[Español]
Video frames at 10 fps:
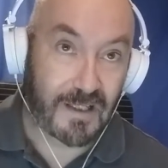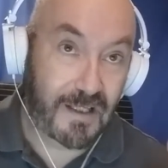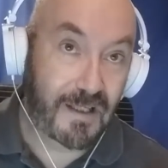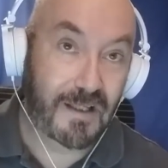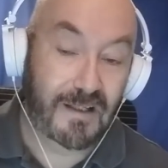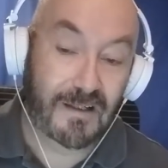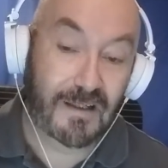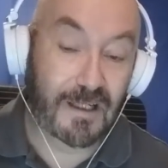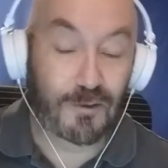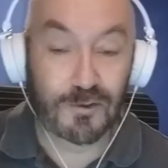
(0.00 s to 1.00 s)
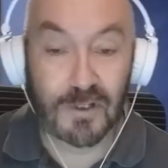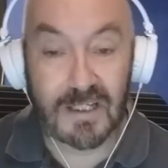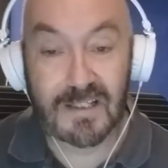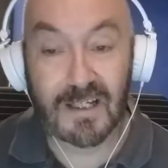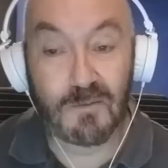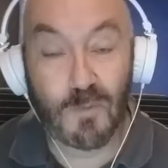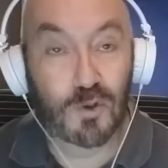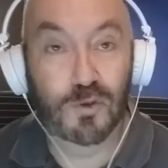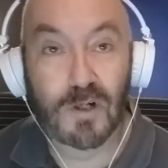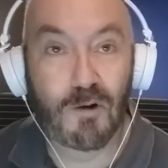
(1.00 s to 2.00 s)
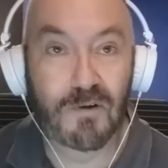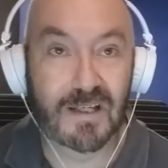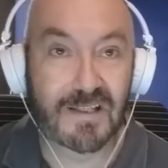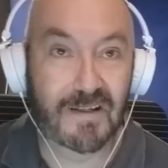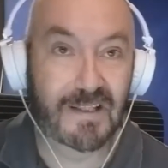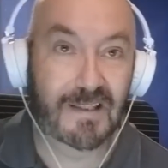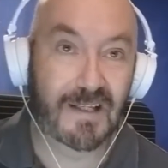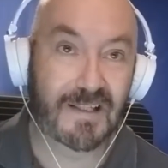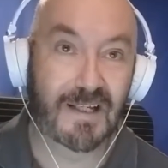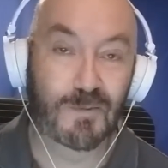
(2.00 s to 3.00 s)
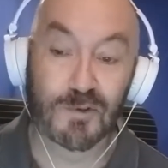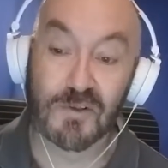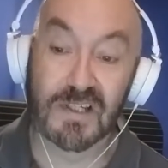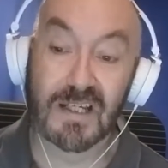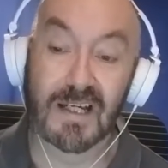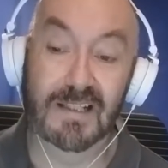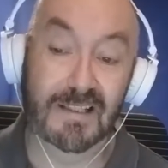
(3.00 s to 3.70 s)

Y el otro que dice que el mono, aunque se vista sea, pues no se queda.